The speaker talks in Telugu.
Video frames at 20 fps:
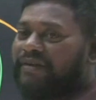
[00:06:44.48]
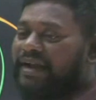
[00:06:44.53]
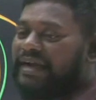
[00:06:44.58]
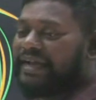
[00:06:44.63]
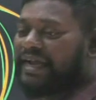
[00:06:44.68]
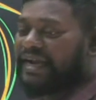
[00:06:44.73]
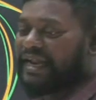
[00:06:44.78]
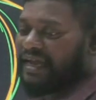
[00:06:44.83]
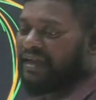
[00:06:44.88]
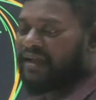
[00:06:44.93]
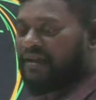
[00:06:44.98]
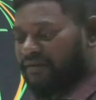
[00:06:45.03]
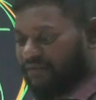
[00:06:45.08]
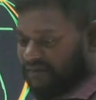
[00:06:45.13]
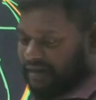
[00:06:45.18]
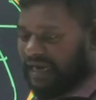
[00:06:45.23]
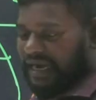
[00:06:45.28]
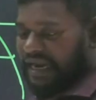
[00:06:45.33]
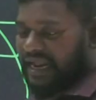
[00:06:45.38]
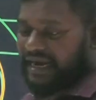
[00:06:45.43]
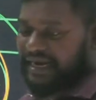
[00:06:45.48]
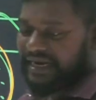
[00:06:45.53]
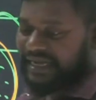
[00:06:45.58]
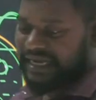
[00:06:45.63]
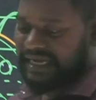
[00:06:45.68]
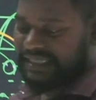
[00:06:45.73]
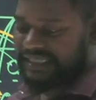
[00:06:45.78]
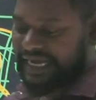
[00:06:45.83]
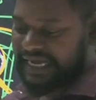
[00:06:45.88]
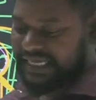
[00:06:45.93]
వెంటనే వెళ్ళండి
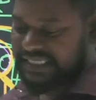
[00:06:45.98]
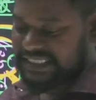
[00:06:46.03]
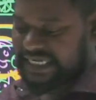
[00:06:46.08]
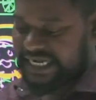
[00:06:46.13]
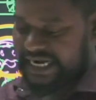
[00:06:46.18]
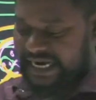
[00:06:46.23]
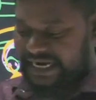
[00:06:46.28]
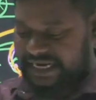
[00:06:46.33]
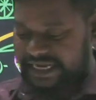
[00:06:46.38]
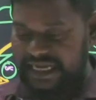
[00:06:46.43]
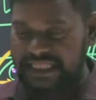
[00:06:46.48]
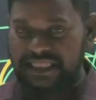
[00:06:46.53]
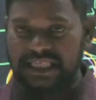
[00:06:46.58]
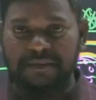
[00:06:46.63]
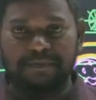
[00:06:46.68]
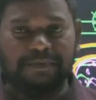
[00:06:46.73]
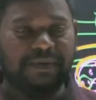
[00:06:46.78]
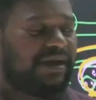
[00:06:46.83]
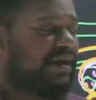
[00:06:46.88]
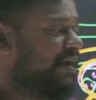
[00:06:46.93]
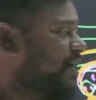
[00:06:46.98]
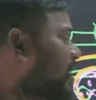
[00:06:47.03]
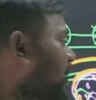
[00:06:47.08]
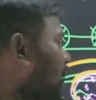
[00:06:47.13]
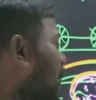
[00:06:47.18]
ఇక దయచేయండి అని చెప్పి